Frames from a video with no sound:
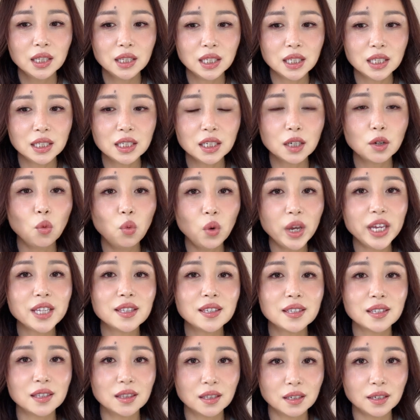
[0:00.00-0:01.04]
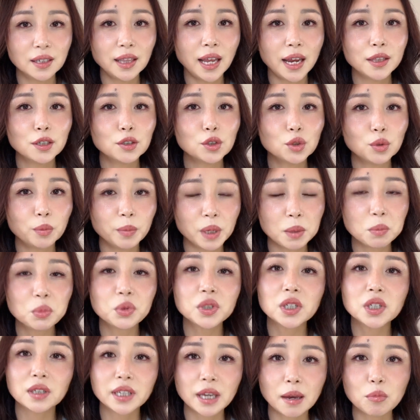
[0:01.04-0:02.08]
你这个位子得来的就名不
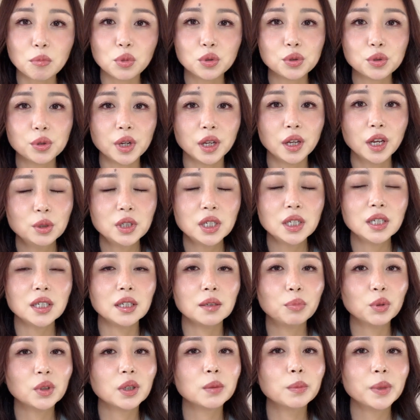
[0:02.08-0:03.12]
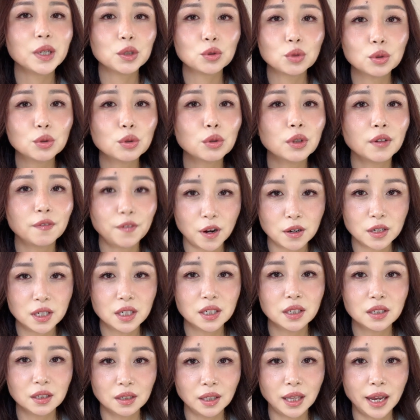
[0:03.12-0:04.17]
正言不顺，就是以不能被尊重的方
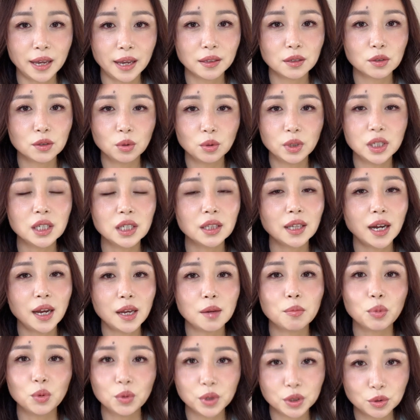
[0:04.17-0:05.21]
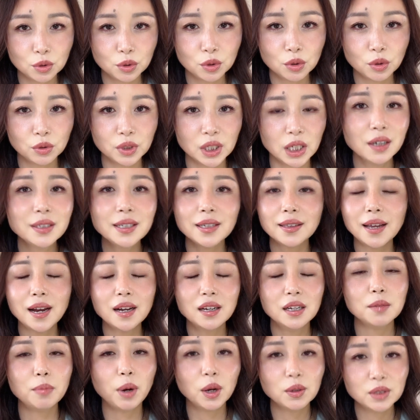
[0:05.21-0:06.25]
式得来的，所以他也不会尊重你，而且他
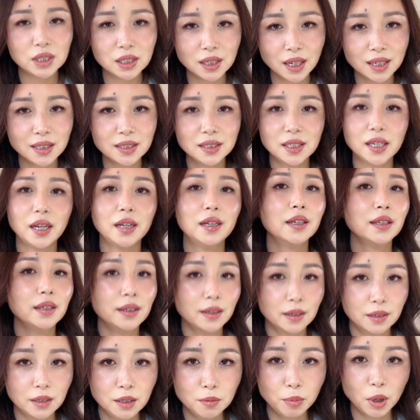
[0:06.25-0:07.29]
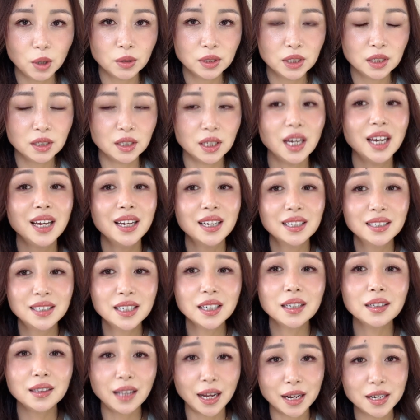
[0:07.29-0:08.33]
可以抛弃他的前任，也可以抛弃你。这
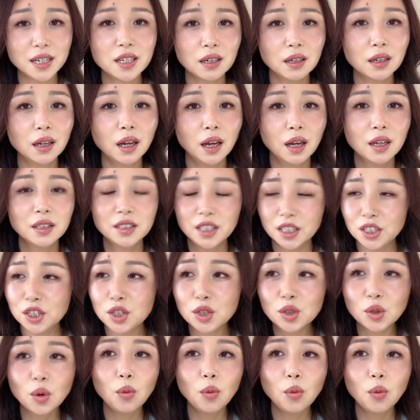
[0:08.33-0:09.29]
个男生其实